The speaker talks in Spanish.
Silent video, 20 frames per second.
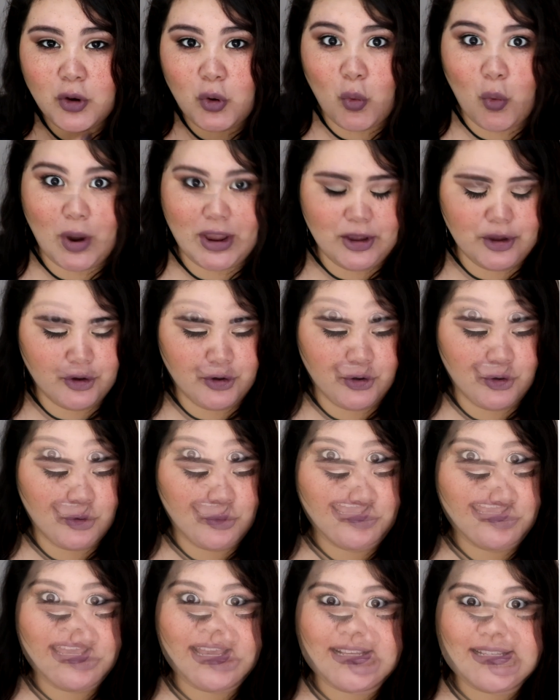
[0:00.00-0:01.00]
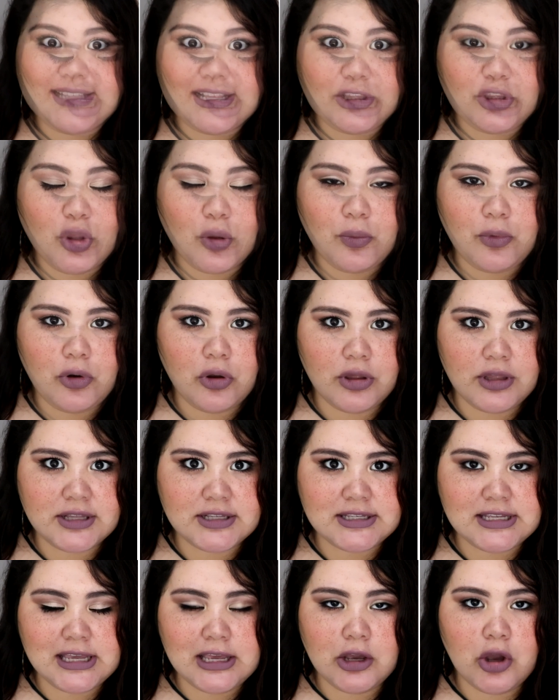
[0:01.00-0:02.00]
cuello, ¿no? Y este top lo
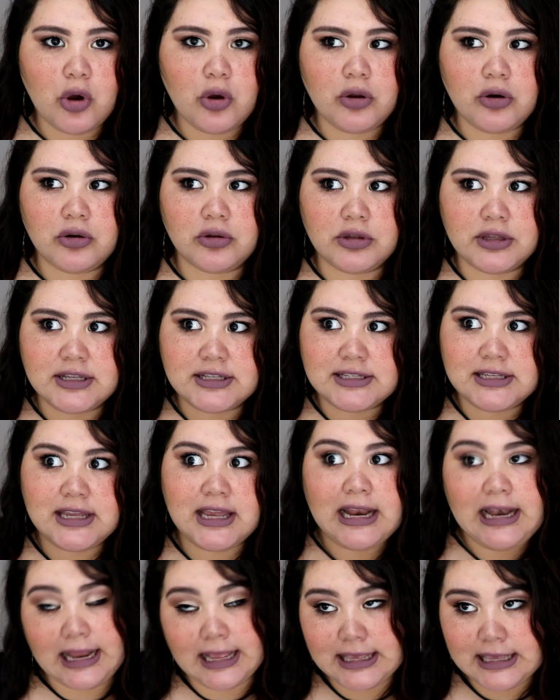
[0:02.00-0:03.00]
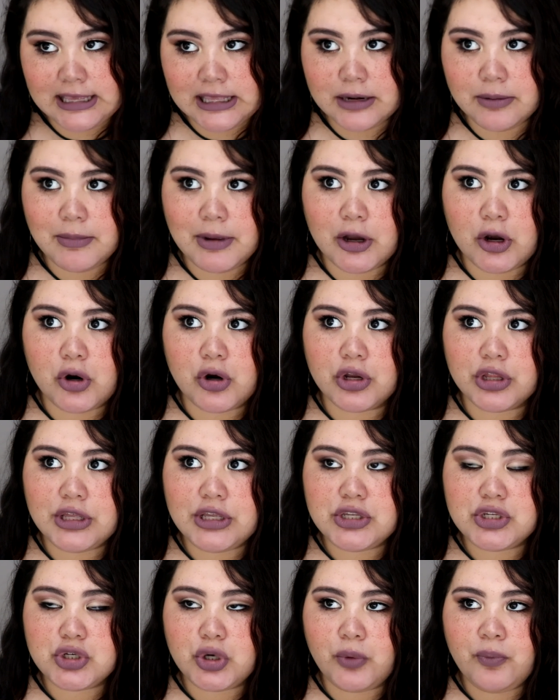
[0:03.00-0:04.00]
decidí, elegir, mejor
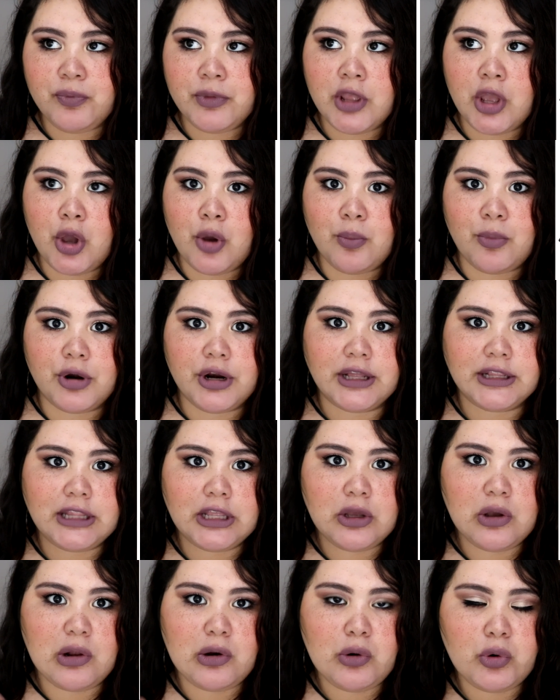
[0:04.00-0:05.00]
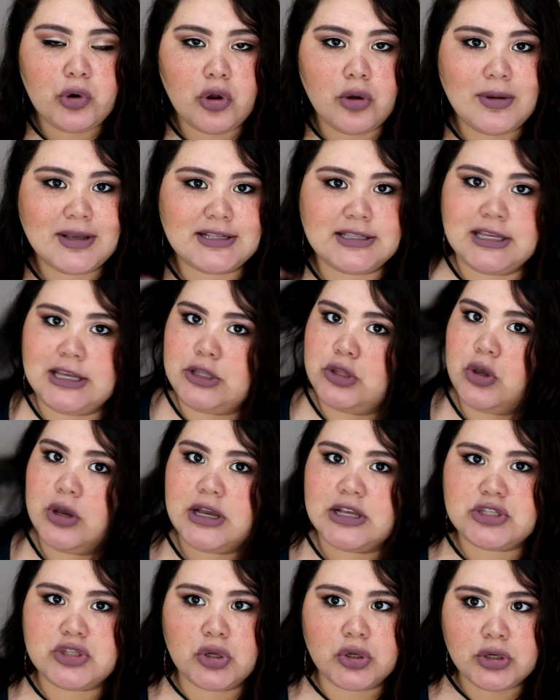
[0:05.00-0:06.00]
dicho, porque tengo algunos vestiditos
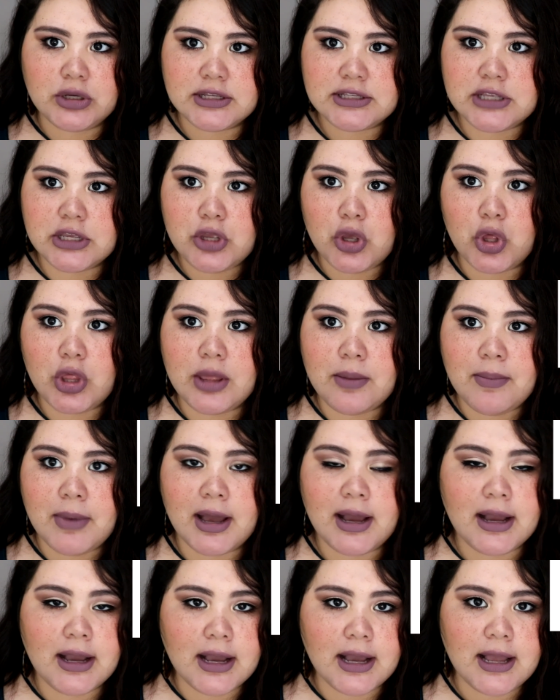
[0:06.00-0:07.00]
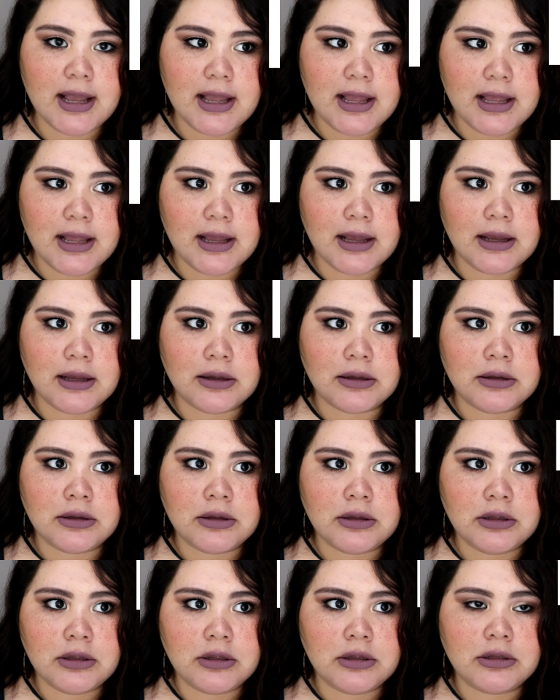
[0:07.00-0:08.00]
que son, qué sé yo, de manga
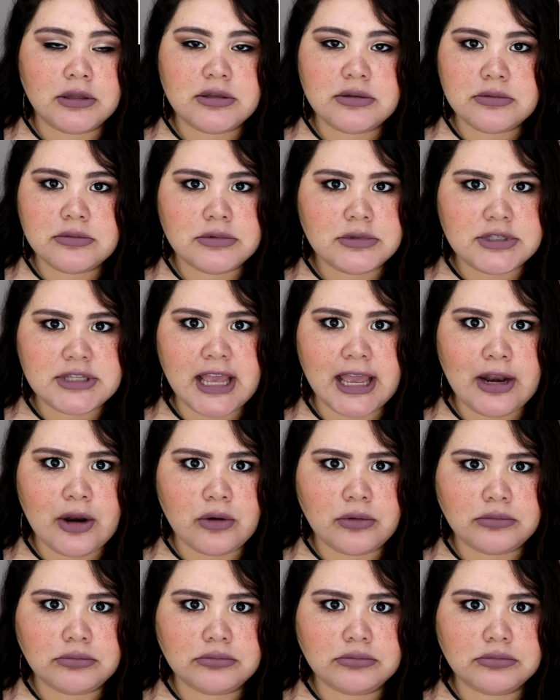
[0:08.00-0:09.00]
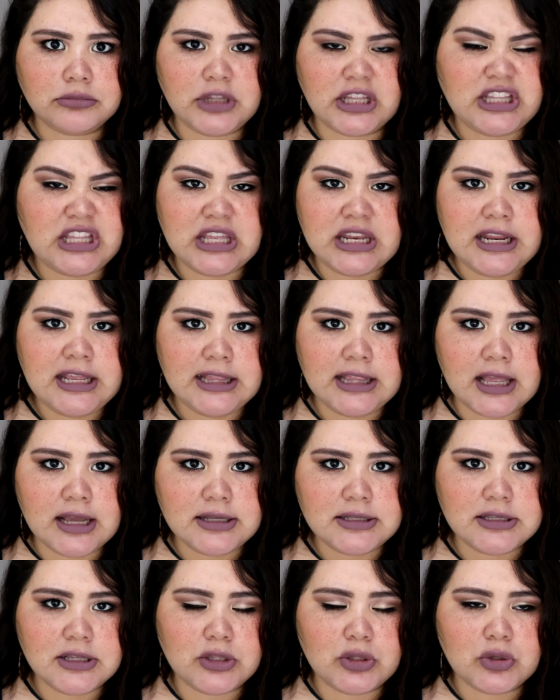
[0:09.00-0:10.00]
cero, de
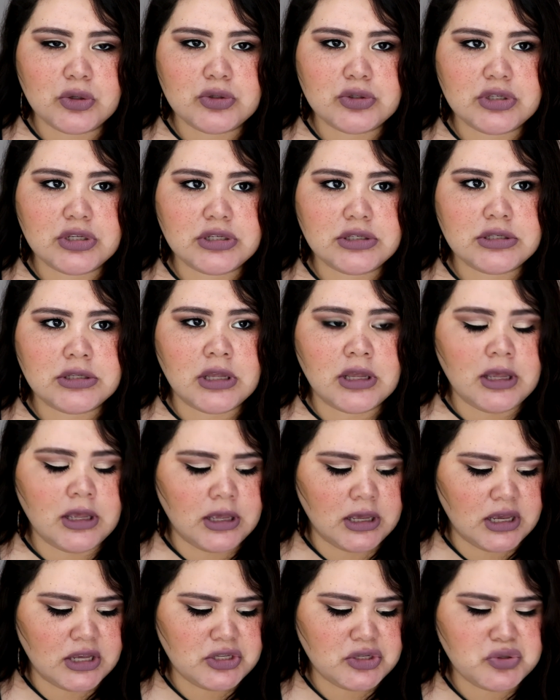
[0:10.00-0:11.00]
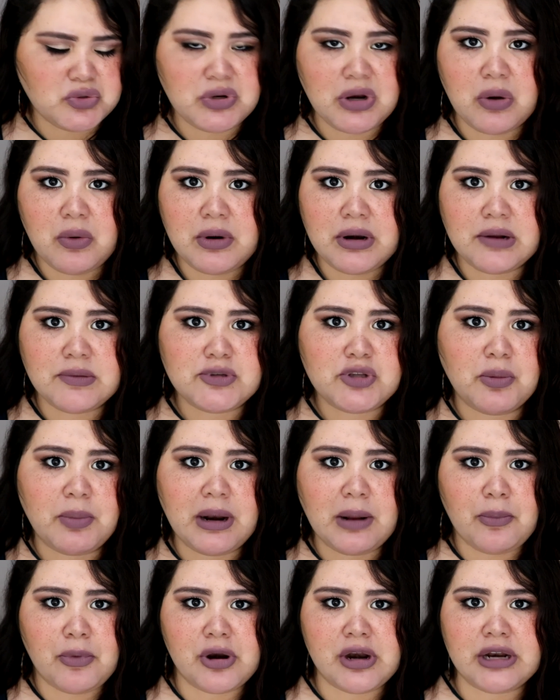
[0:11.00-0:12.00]
tiritas, entonces esa es una buena opción
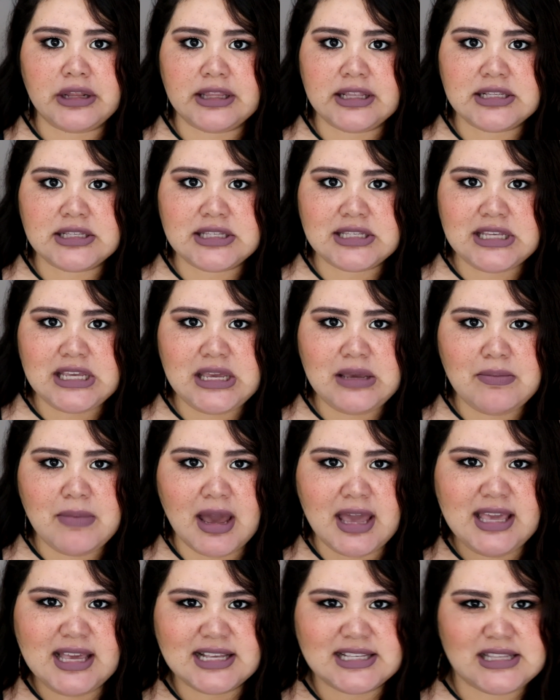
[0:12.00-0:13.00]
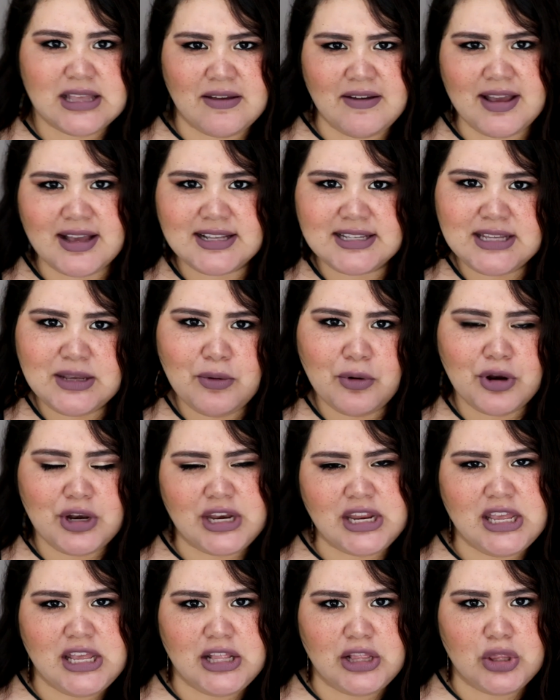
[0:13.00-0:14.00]
para ponerte encima y que se vea así
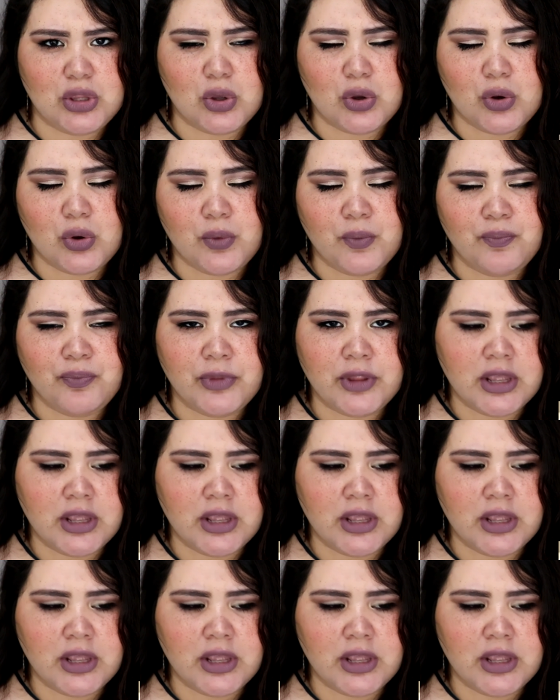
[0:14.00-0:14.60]
bonito.